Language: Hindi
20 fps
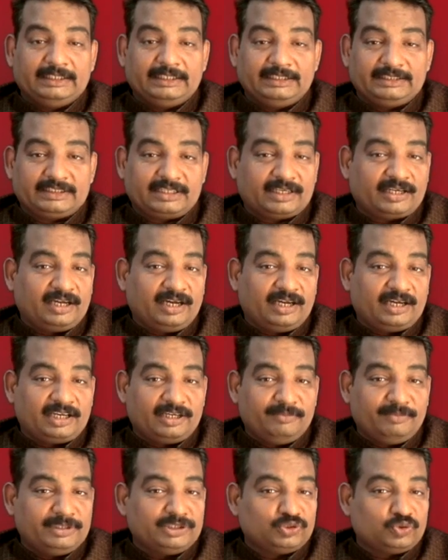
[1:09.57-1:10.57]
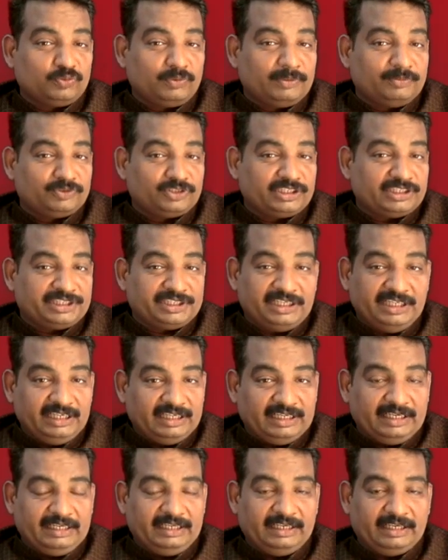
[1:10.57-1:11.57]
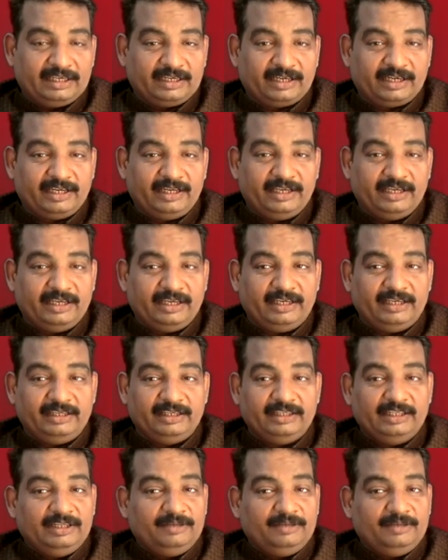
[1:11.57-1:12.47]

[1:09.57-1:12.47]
कि सरकार के मंसूबे मुझे ठीक नहीं लग रहे हैं